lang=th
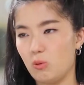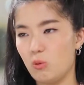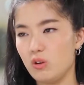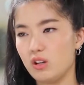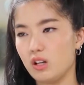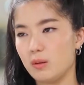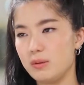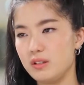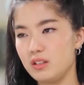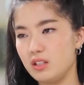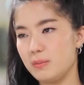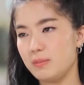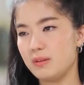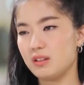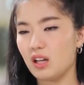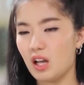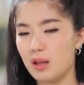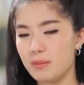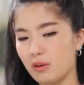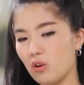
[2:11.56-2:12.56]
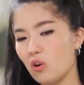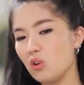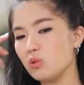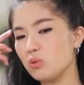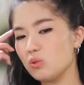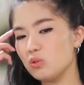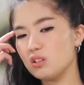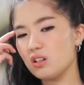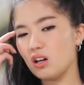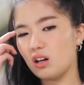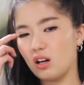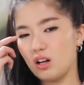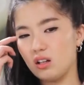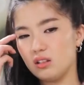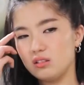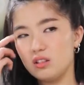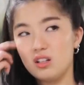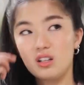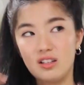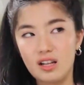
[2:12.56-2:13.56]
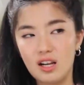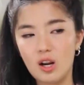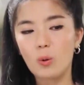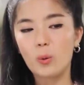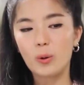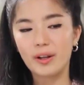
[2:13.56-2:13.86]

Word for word: คุยกับพี่ทิพย์พี่ไทยไม่ค่อยรู้เรื่องอ่ะเนี่ยเรา